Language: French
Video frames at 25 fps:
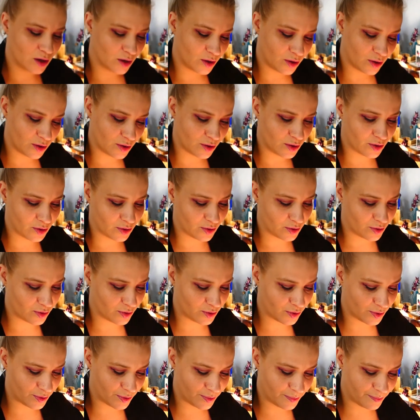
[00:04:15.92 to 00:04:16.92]

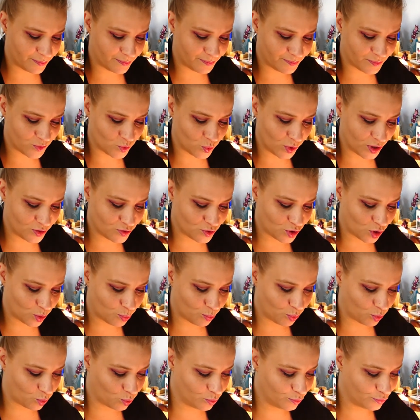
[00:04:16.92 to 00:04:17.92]
euh,
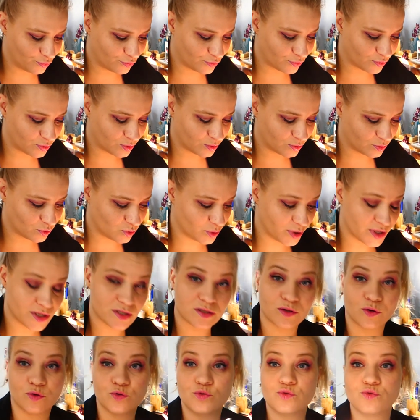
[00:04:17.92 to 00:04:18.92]
waterproof de
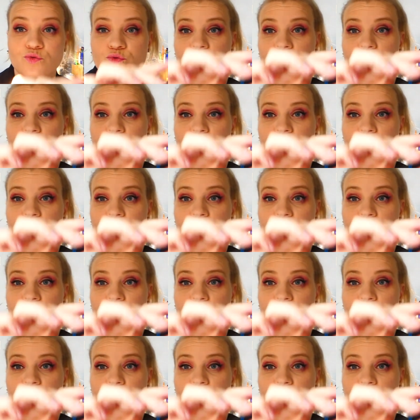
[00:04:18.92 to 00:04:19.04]
Essence,